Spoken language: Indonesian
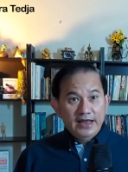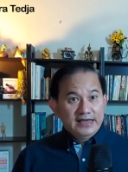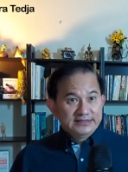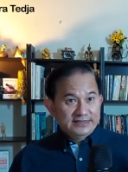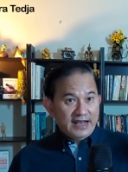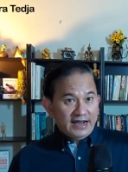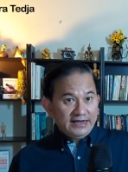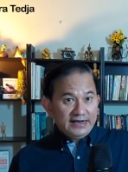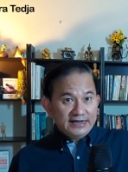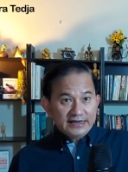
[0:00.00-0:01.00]

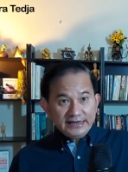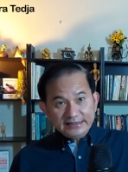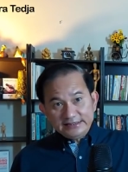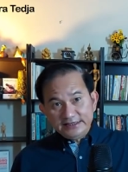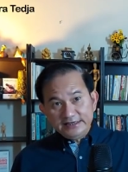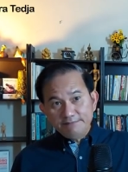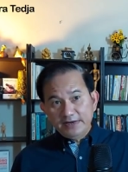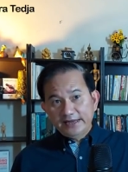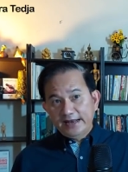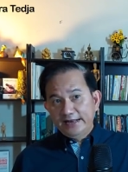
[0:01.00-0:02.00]
Silakan Anda klik di sini
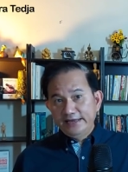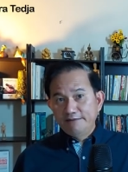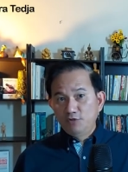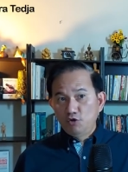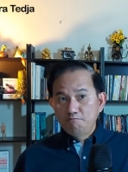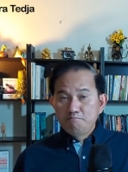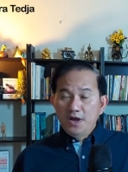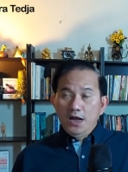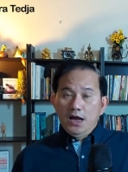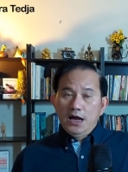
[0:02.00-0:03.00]
bagi Anda yang belum
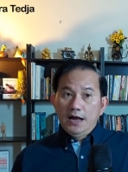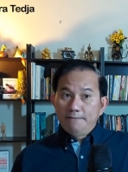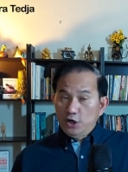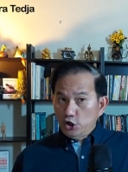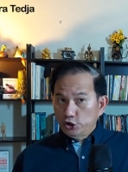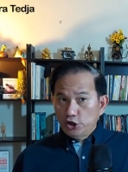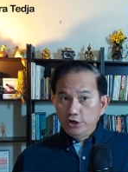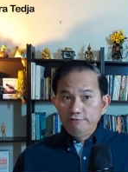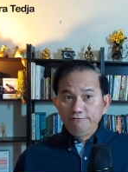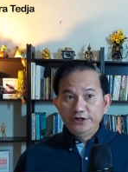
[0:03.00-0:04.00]
uh,
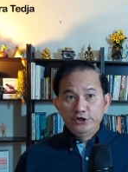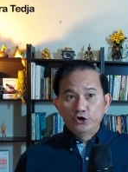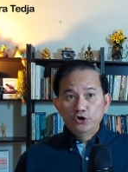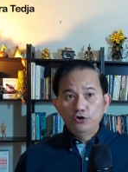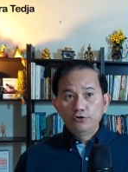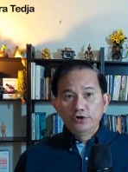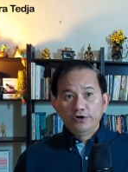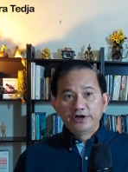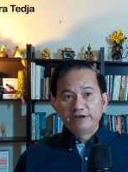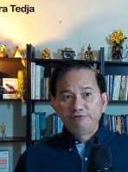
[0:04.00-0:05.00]
menonton video
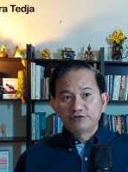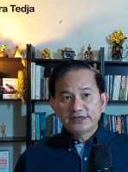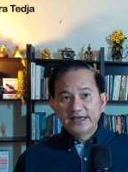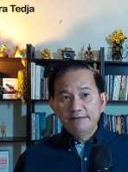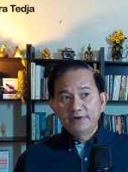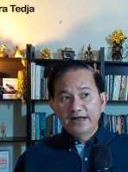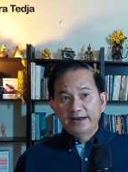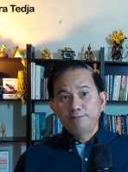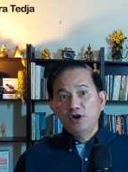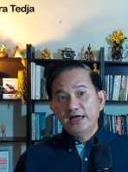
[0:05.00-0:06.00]
review saya
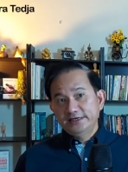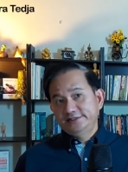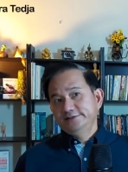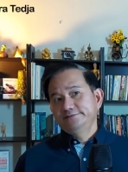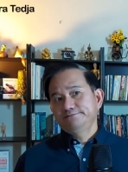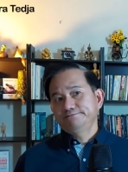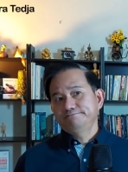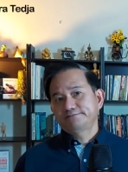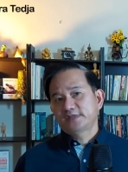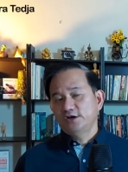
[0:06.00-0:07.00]
mengenai Polaris.
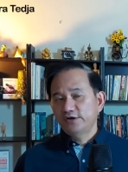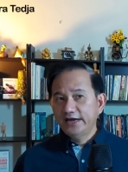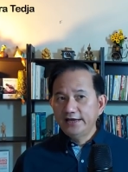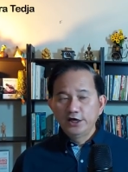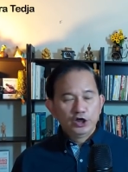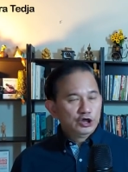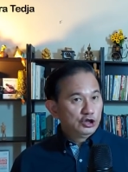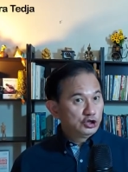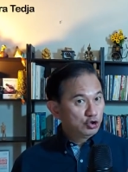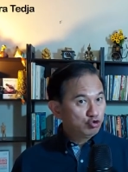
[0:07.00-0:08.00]
Oke, di
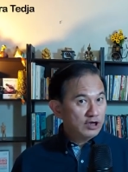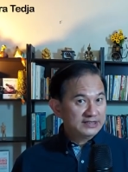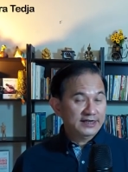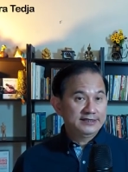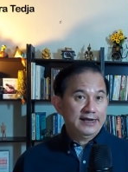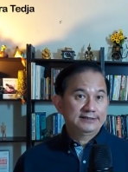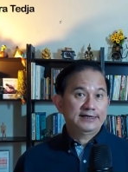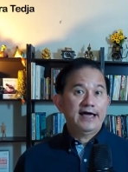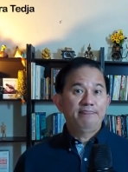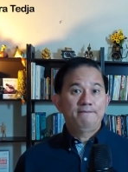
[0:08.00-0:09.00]
situ sudah saya
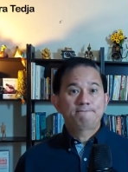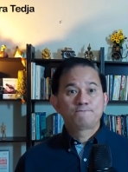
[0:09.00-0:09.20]
jelaskan.